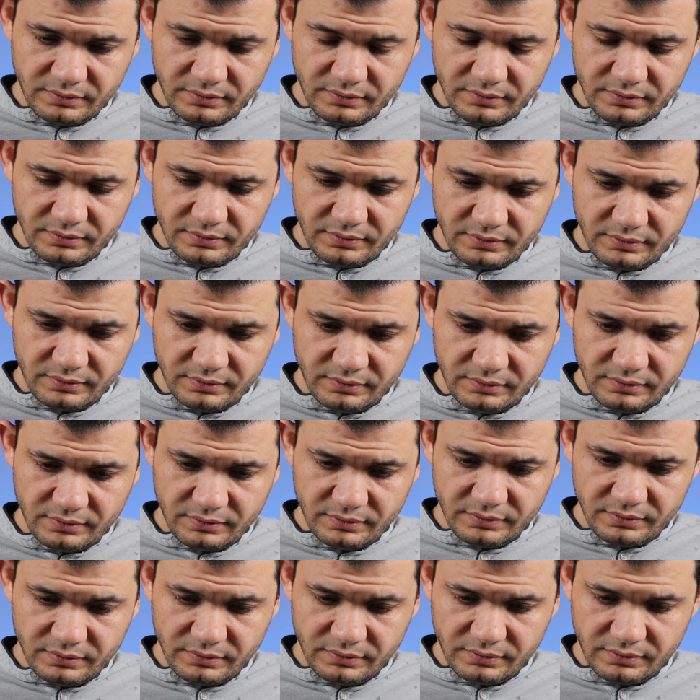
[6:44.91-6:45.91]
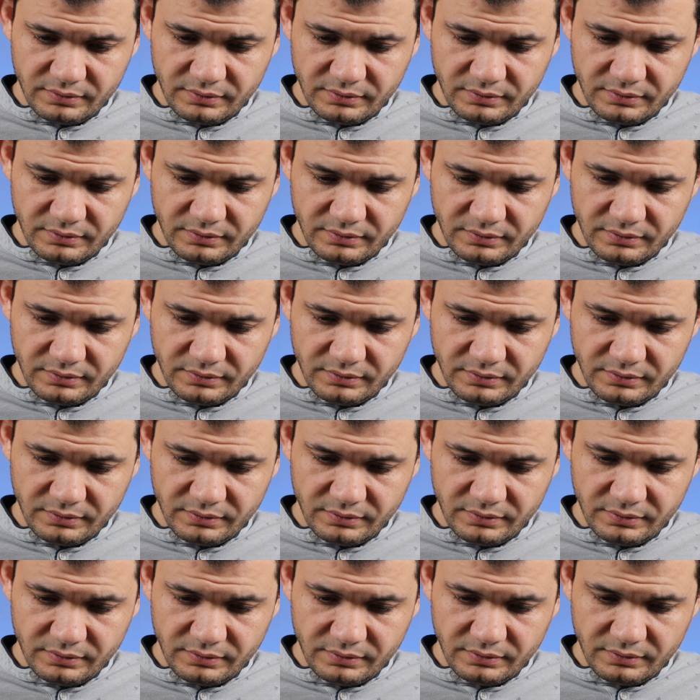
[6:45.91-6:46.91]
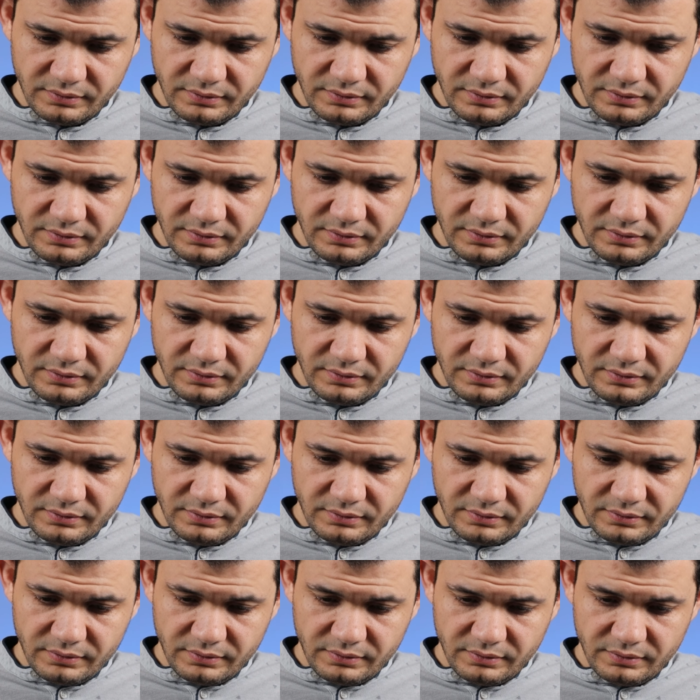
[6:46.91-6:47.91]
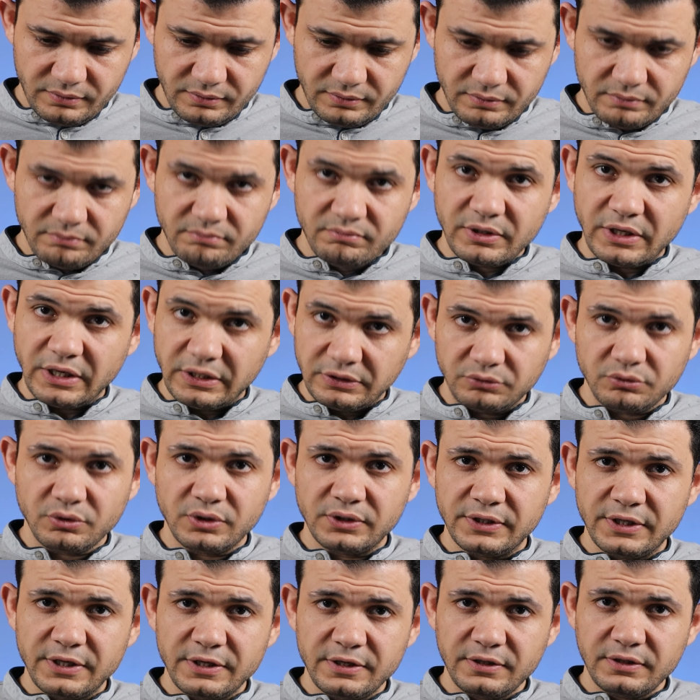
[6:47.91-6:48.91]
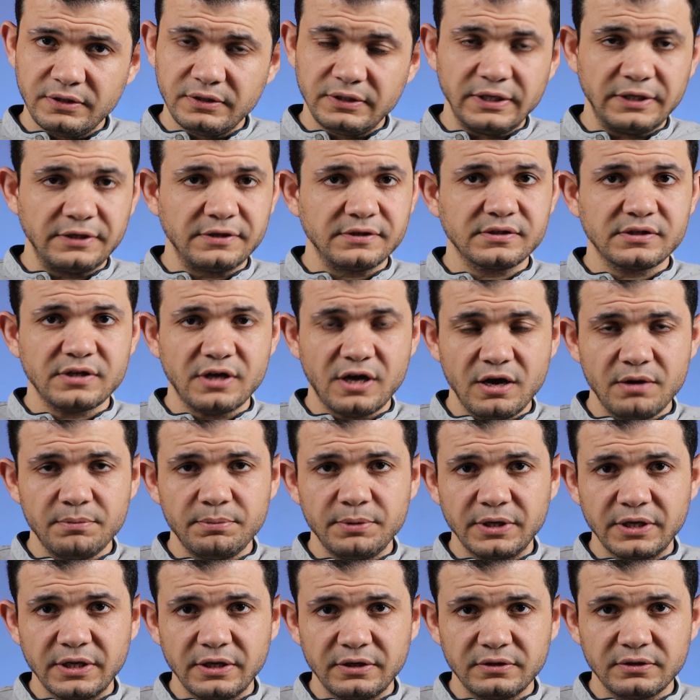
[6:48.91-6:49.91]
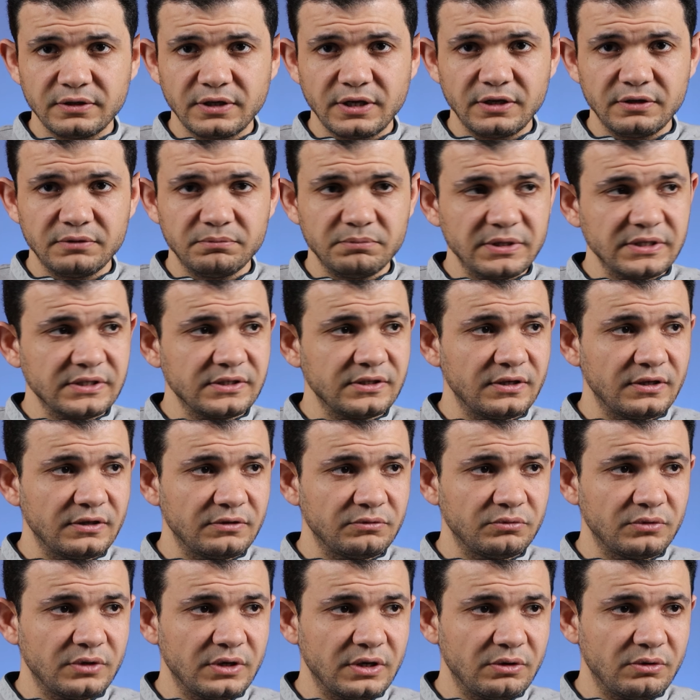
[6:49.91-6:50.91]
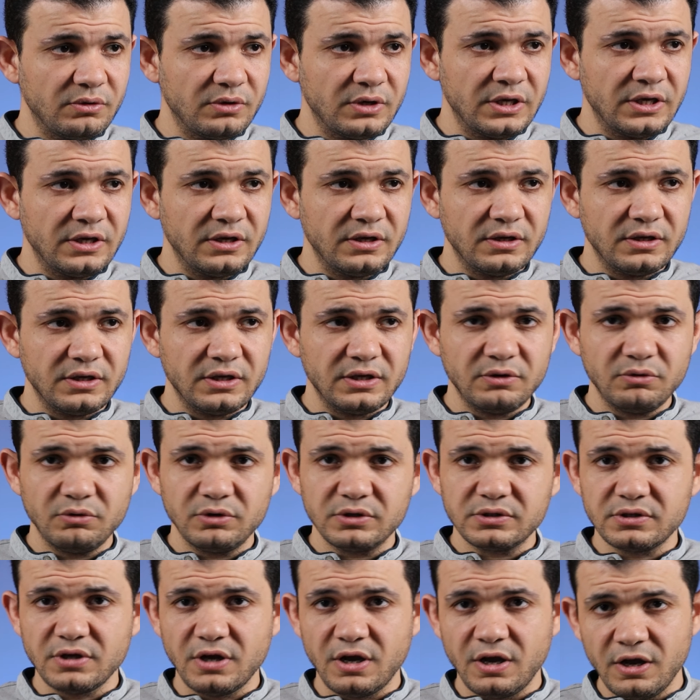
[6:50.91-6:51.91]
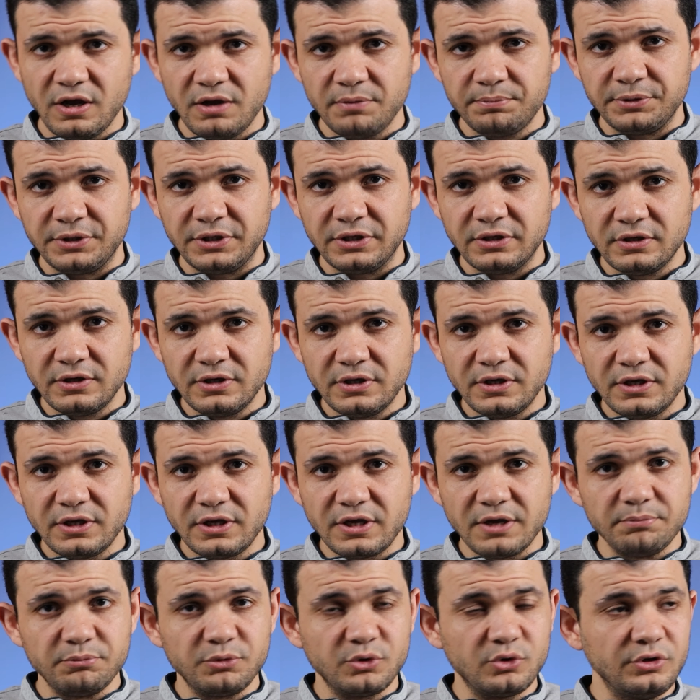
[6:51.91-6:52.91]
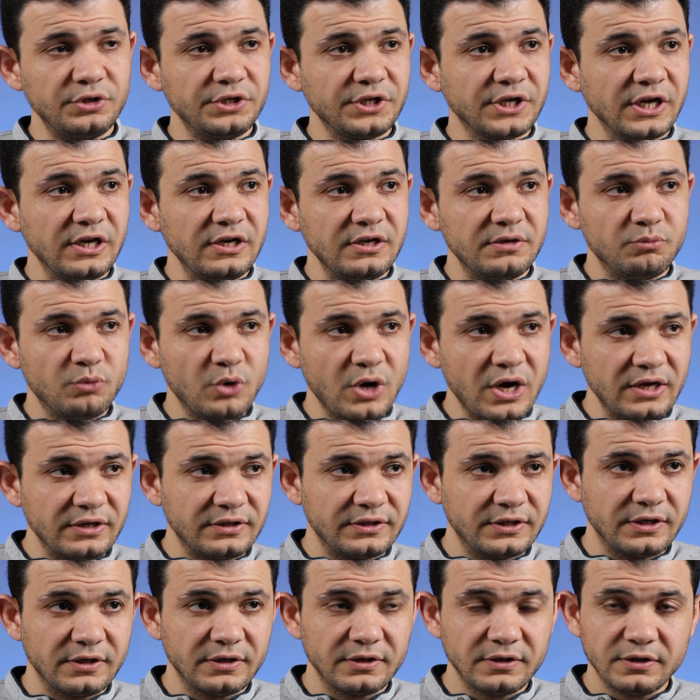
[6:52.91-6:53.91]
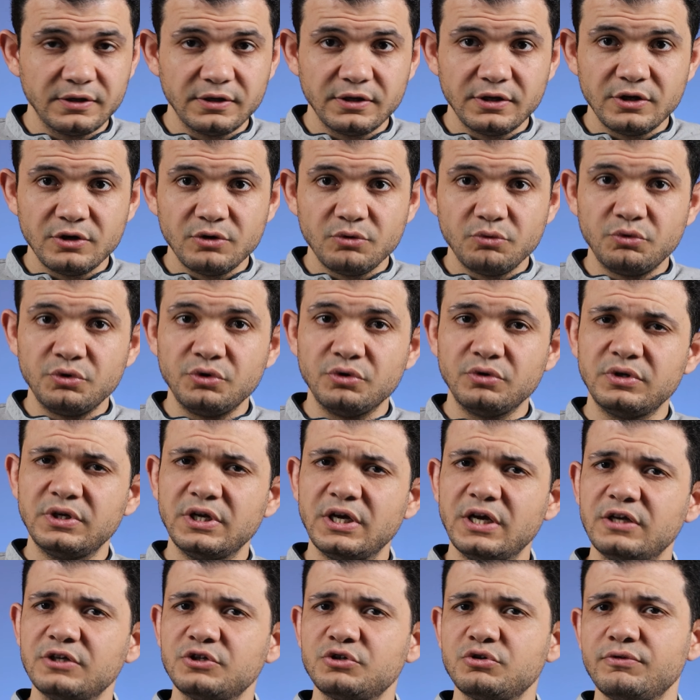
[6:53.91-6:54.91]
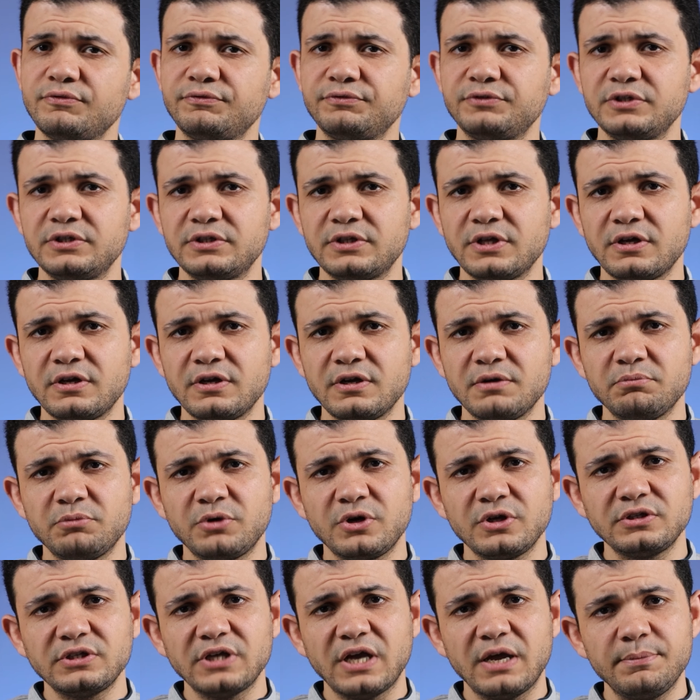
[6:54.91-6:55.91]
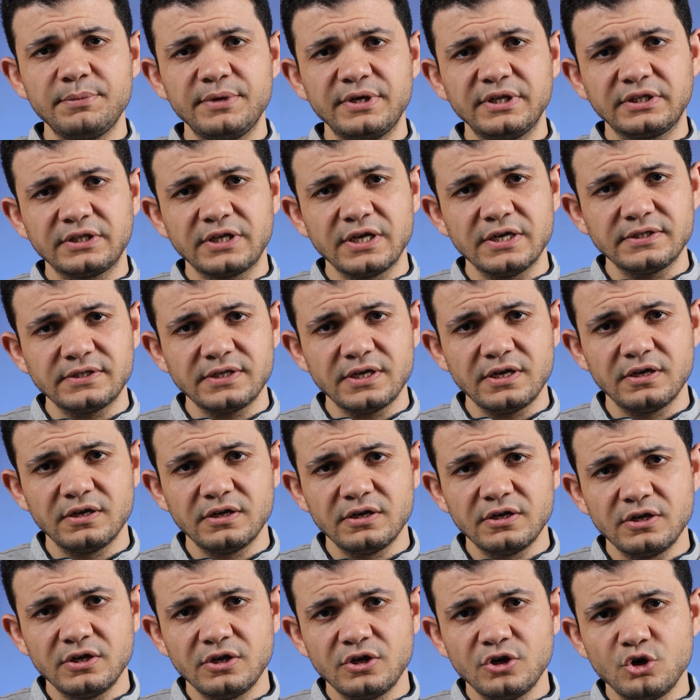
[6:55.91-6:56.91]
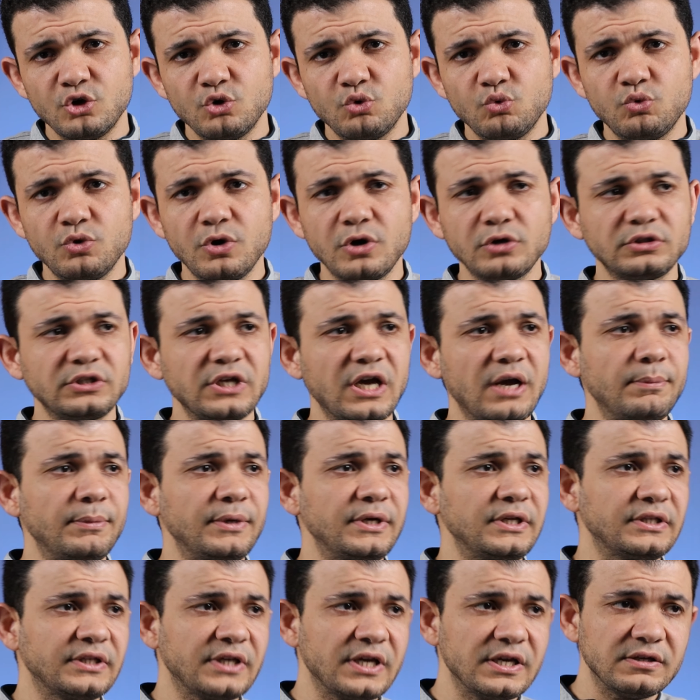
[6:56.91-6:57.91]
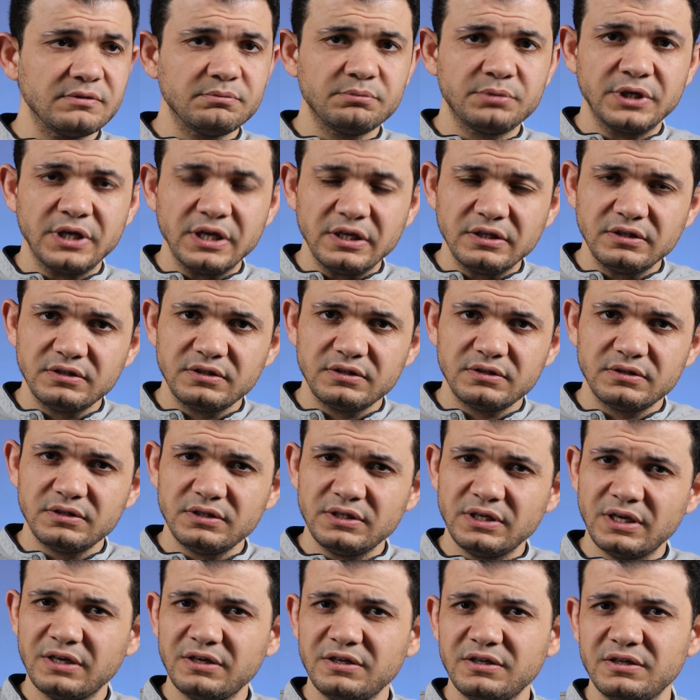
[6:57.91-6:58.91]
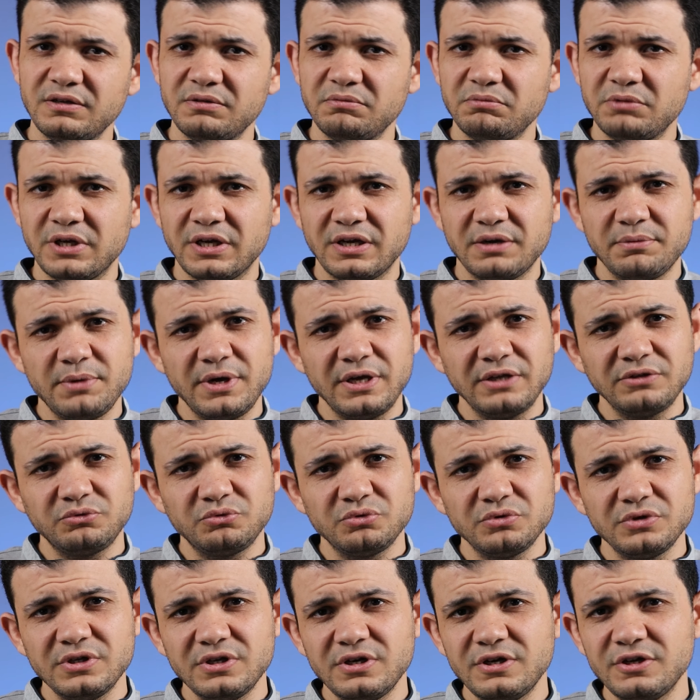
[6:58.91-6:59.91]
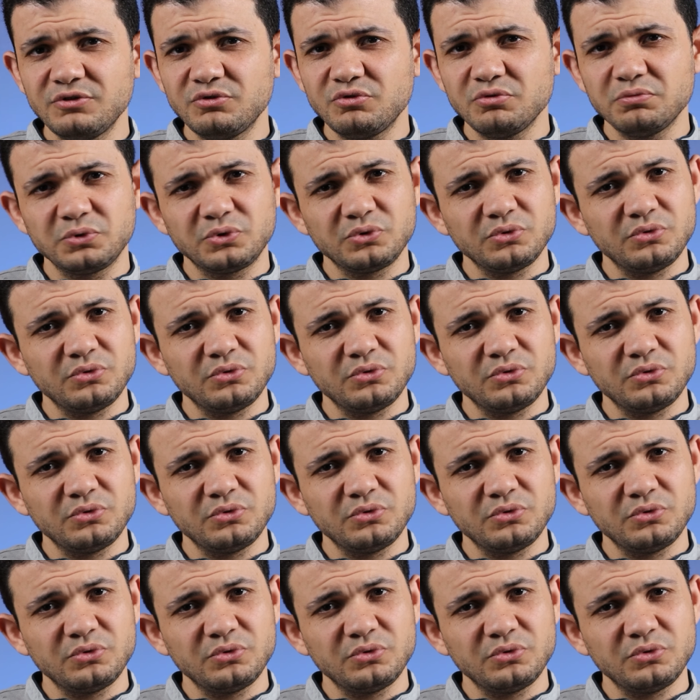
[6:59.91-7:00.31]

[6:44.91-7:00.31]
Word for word: مكان من لدن الصحابه كان بيحصل بجد والله يعني الصحابه كان كان مثلا آه، آه، صحابي كان بيروح يكلم واحده ويقول لها شفتي ده انا مراتي عملت كذا واختي عملت ك... بجد يعني يا جماعه انتوا ايه اللي انتوا